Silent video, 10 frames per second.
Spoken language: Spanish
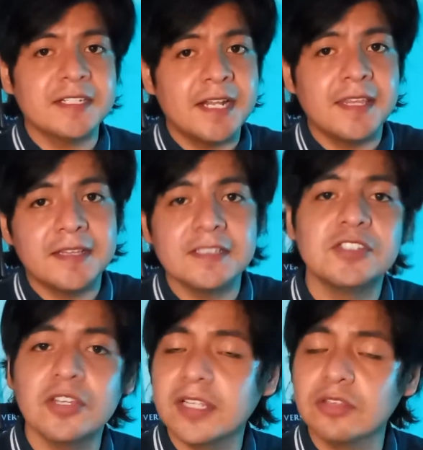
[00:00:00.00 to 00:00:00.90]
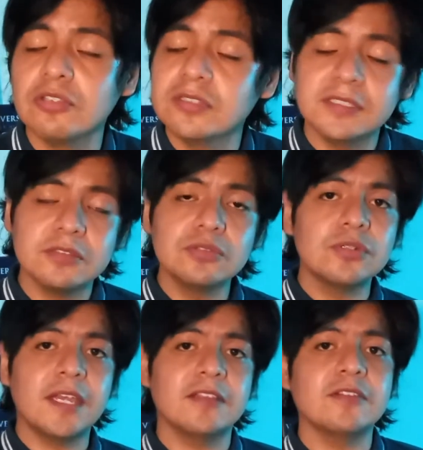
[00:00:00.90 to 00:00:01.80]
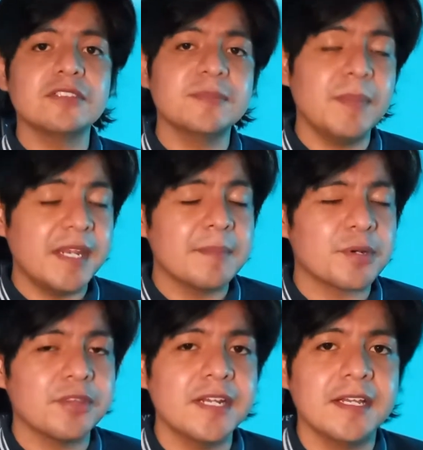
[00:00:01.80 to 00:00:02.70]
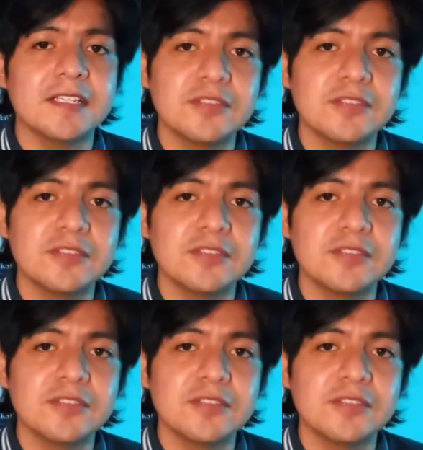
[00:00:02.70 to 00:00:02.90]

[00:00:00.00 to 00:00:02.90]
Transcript: la detención de todos estos sujetos, Miriam Rodríguez